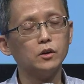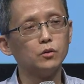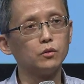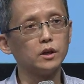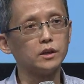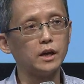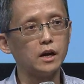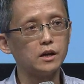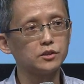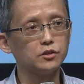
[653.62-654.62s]
우리가
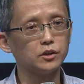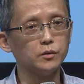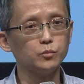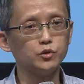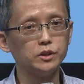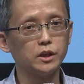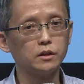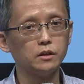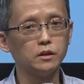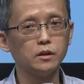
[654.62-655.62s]
기하학적인
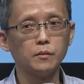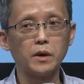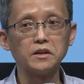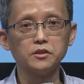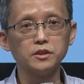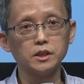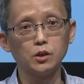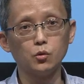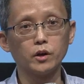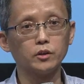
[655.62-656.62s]
문제를 방정식을
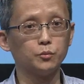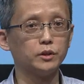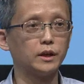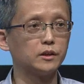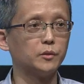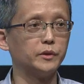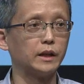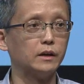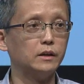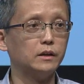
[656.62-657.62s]
이용해서 푼다는
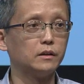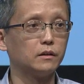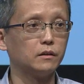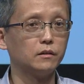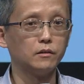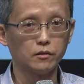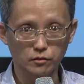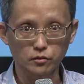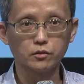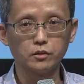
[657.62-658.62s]
겁니다. 어,
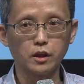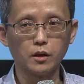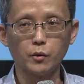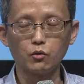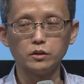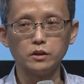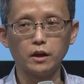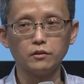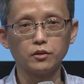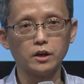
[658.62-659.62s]
그게 바로 이제
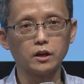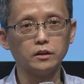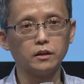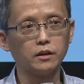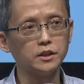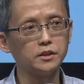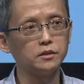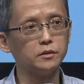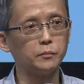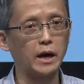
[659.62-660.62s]
해석 기하학인데
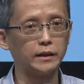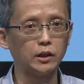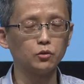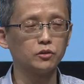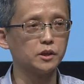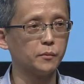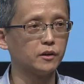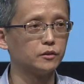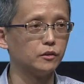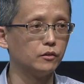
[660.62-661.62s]
사실은 반대도
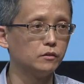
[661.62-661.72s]
성립하거든요.